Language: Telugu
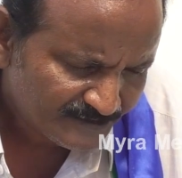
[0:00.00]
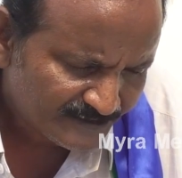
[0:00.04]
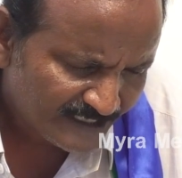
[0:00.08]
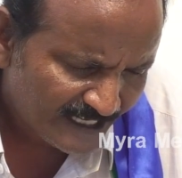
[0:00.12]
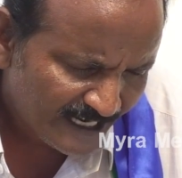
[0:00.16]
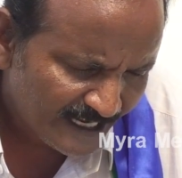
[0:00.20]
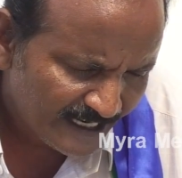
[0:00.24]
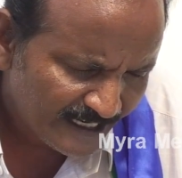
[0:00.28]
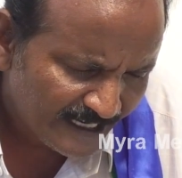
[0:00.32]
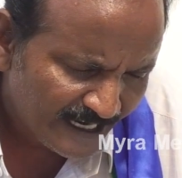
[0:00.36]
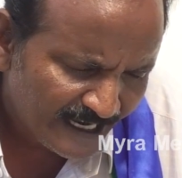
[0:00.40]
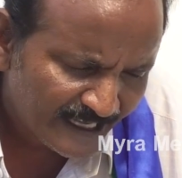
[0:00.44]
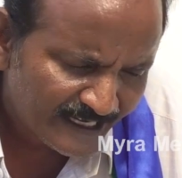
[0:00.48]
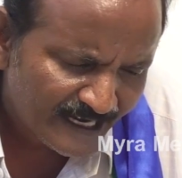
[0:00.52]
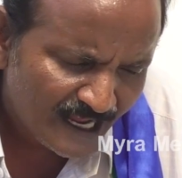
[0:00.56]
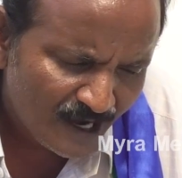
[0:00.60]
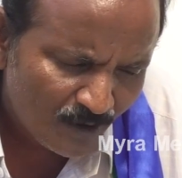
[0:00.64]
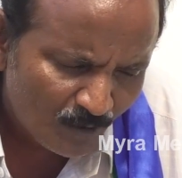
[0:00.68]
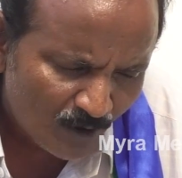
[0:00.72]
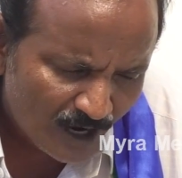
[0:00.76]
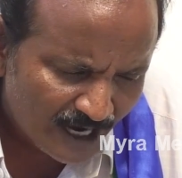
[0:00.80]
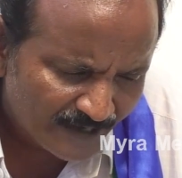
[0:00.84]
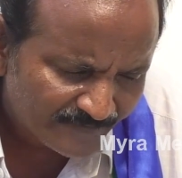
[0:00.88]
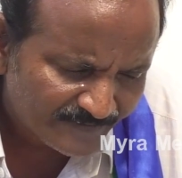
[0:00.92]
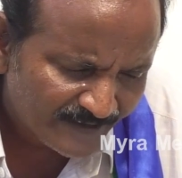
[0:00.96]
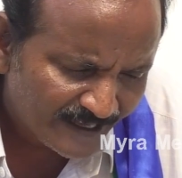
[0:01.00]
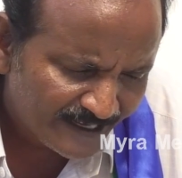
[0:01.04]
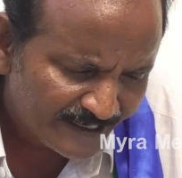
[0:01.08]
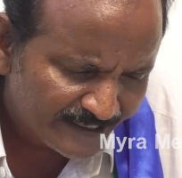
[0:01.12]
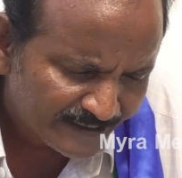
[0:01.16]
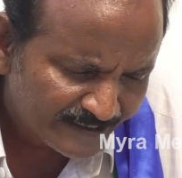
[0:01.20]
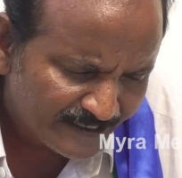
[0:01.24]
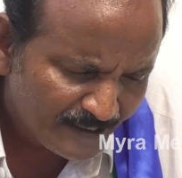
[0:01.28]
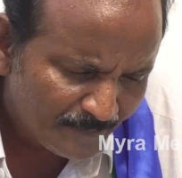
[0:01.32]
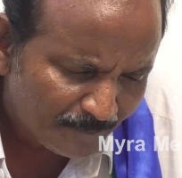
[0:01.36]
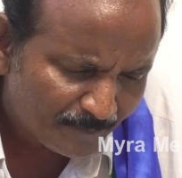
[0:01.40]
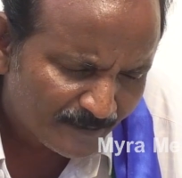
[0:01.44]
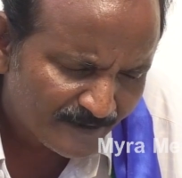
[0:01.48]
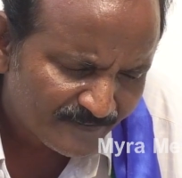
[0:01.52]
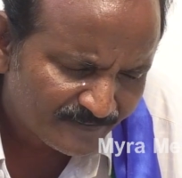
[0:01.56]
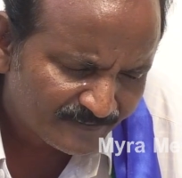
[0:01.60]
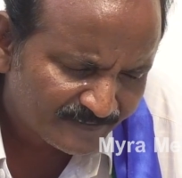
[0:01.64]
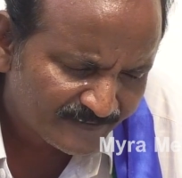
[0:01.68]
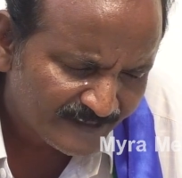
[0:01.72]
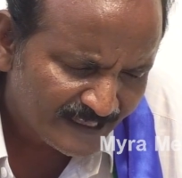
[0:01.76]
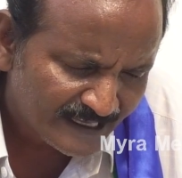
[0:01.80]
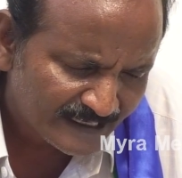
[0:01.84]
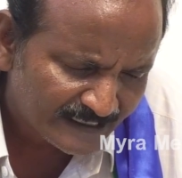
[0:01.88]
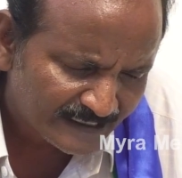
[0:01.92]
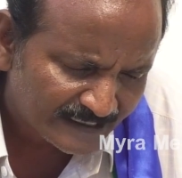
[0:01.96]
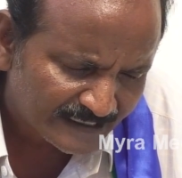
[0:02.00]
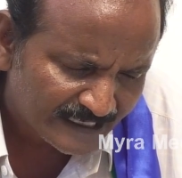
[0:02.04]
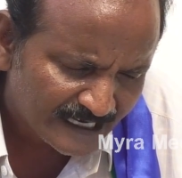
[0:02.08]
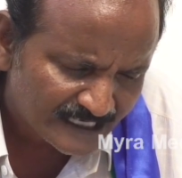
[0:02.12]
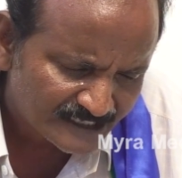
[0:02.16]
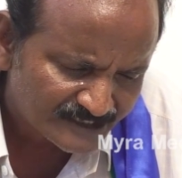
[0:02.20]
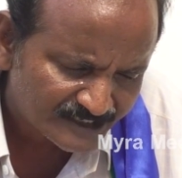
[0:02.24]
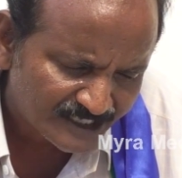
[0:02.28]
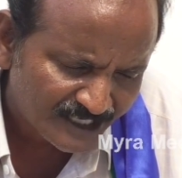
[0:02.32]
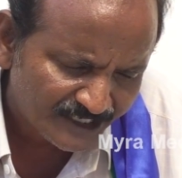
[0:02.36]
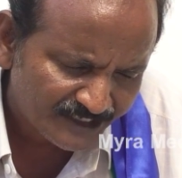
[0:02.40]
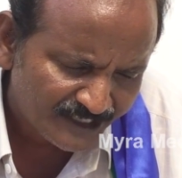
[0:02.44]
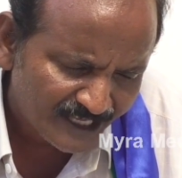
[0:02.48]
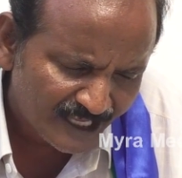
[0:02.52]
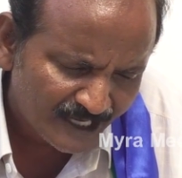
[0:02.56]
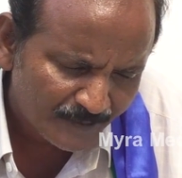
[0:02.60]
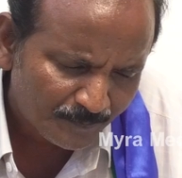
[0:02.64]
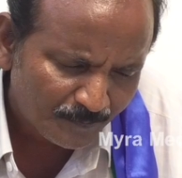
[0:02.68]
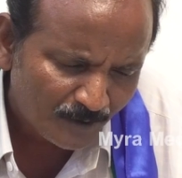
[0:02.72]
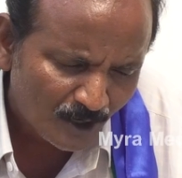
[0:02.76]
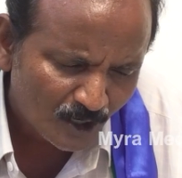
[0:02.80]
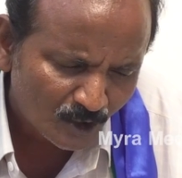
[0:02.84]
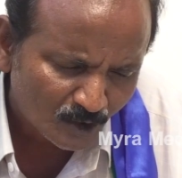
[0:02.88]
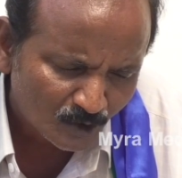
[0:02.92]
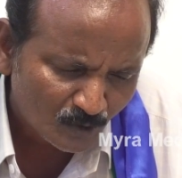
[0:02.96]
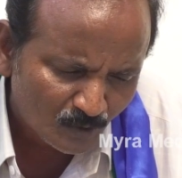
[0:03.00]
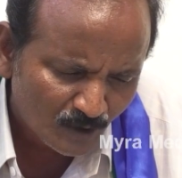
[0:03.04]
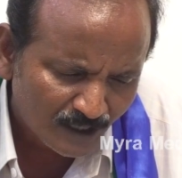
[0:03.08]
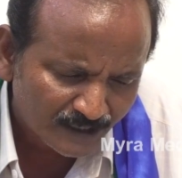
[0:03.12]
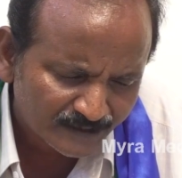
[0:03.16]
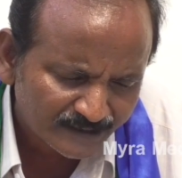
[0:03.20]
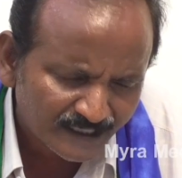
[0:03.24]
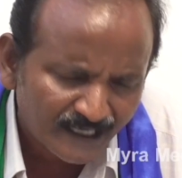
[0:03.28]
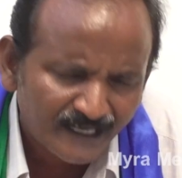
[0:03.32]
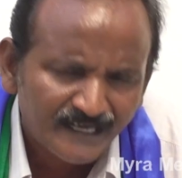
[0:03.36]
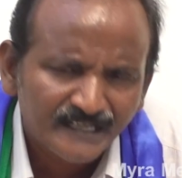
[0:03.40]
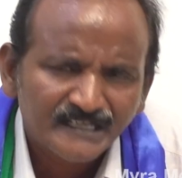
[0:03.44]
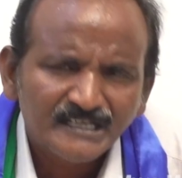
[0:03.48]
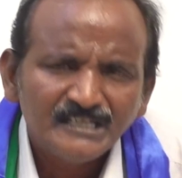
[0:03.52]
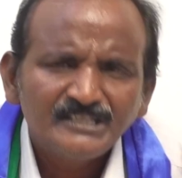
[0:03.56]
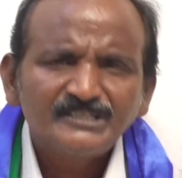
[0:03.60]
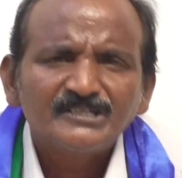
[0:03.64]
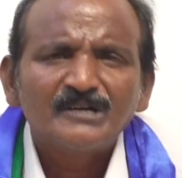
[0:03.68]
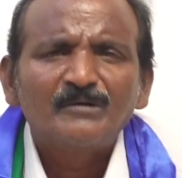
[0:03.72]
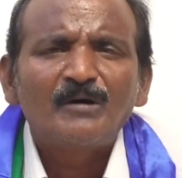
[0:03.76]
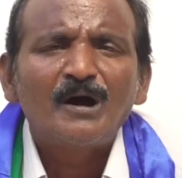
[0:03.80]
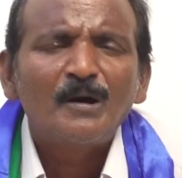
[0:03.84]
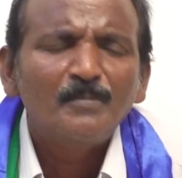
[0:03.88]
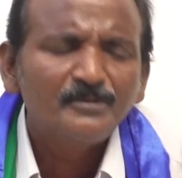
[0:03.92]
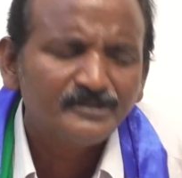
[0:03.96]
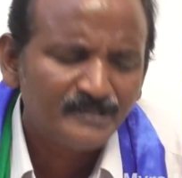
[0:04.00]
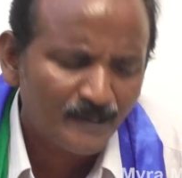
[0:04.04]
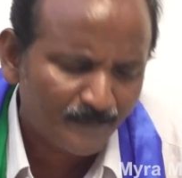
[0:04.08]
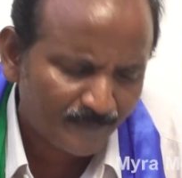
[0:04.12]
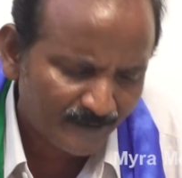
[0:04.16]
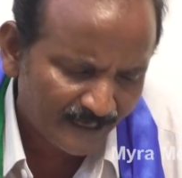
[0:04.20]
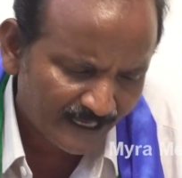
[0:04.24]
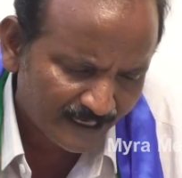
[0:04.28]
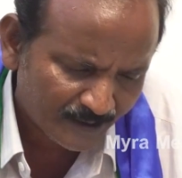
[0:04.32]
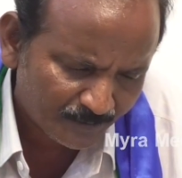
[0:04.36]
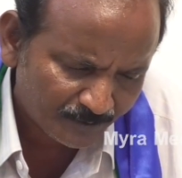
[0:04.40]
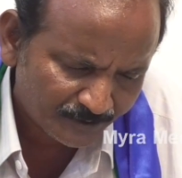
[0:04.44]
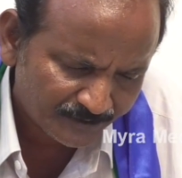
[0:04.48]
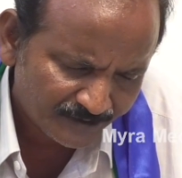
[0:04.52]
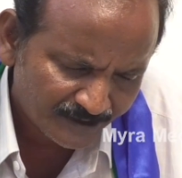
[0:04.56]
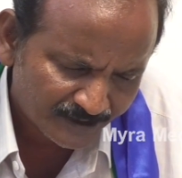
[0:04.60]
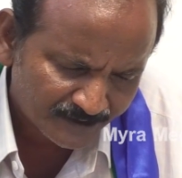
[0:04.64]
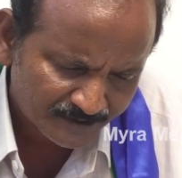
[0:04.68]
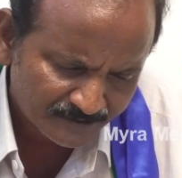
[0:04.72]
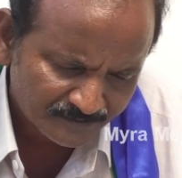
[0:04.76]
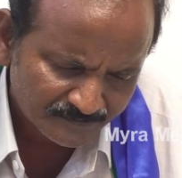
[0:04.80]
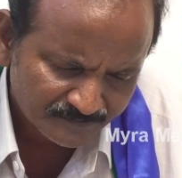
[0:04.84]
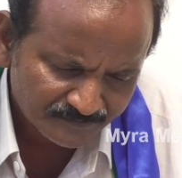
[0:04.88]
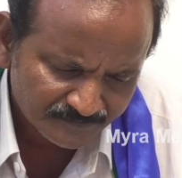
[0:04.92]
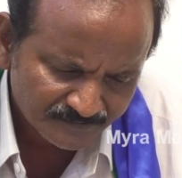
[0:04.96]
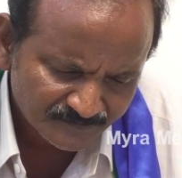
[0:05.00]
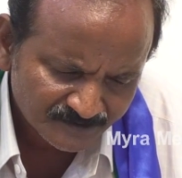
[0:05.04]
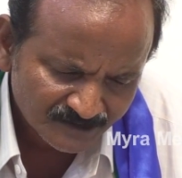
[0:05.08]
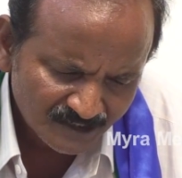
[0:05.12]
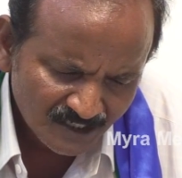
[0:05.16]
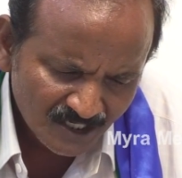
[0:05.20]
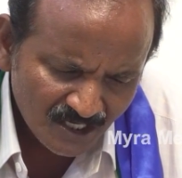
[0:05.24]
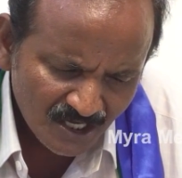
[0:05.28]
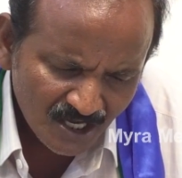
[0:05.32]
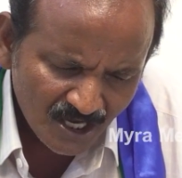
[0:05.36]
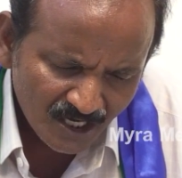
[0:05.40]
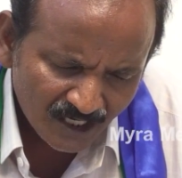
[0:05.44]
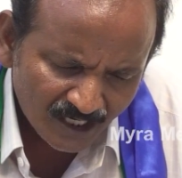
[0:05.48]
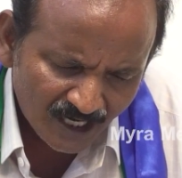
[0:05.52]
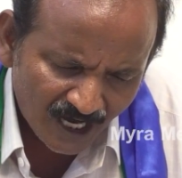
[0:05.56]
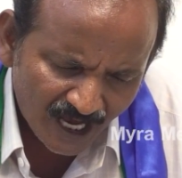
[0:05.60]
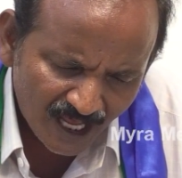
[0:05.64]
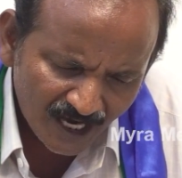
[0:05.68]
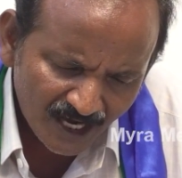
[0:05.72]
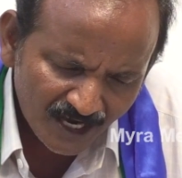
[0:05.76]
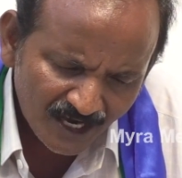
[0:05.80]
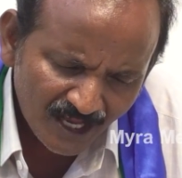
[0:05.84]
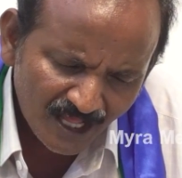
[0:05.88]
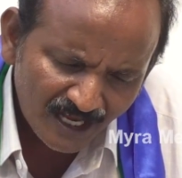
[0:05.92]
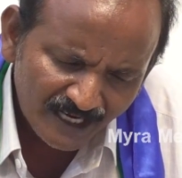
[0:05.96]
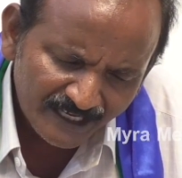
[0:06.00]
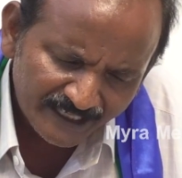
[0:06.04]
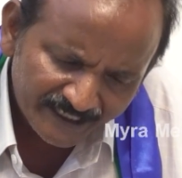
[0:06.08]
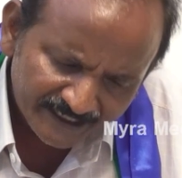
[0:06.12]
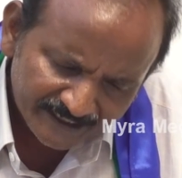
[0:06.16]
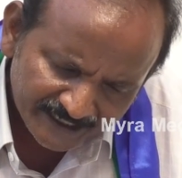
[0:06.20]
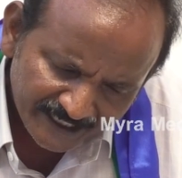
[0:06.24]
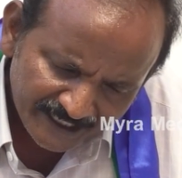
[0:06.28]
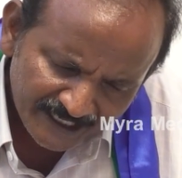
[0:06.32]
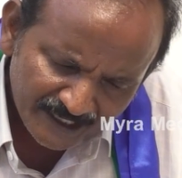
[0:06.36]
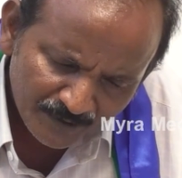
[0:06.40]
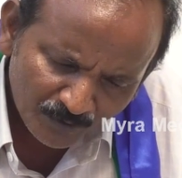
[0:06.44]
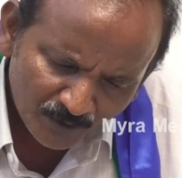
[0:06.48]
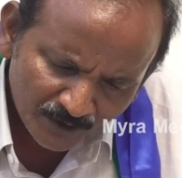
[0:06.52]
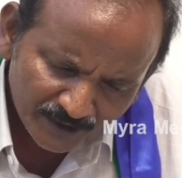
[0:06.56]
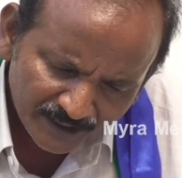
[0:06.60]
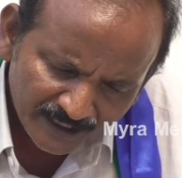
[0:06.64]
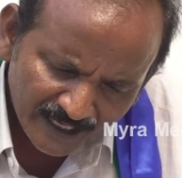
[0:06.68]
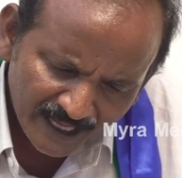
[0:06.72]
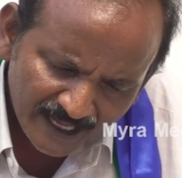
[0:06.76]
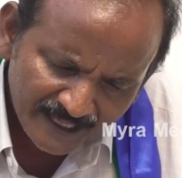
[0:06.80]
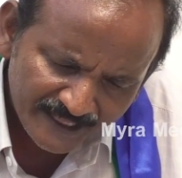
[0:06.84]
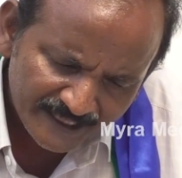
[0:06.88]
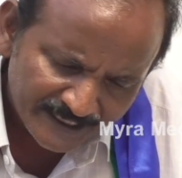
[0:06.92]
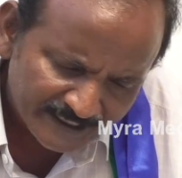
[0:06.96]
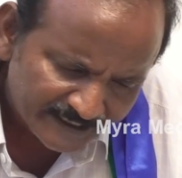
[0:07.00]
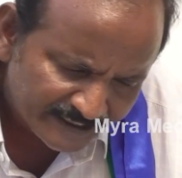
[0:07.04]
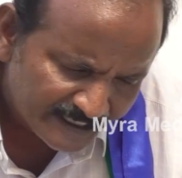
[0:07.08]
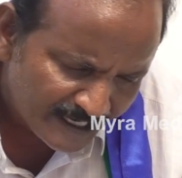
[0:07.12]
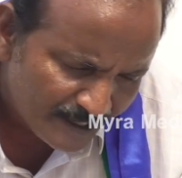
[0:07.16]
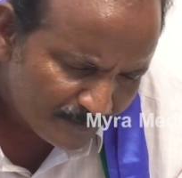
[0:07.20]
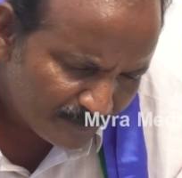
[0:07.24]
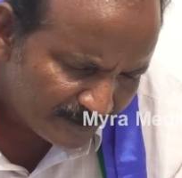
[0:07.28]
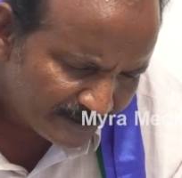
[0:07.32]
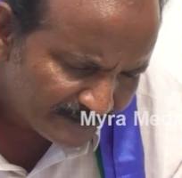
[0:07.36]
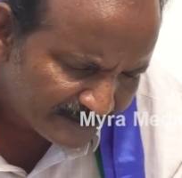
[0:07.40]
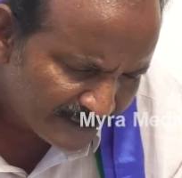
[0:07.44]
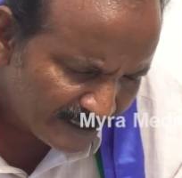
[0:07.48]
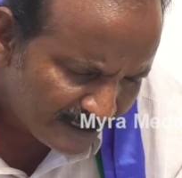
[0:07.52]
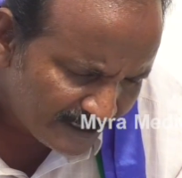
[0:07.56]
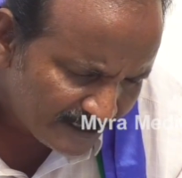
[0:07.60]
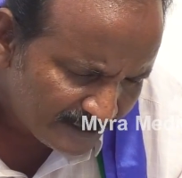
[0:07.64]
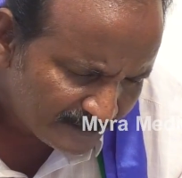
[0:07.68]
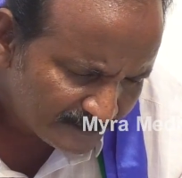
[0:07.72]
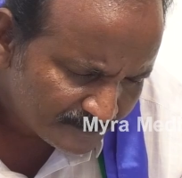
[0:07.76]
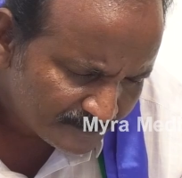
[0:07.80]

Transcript: తెలంగాణ వాదానికి ప్రత్యేక రాష్ట్ర ఏర్పాటు వాదానికి జవాబు చెప్పలేకపోయారు కారణాలు ఇంకెన్ని ఉన్నా ఇంకేమైనా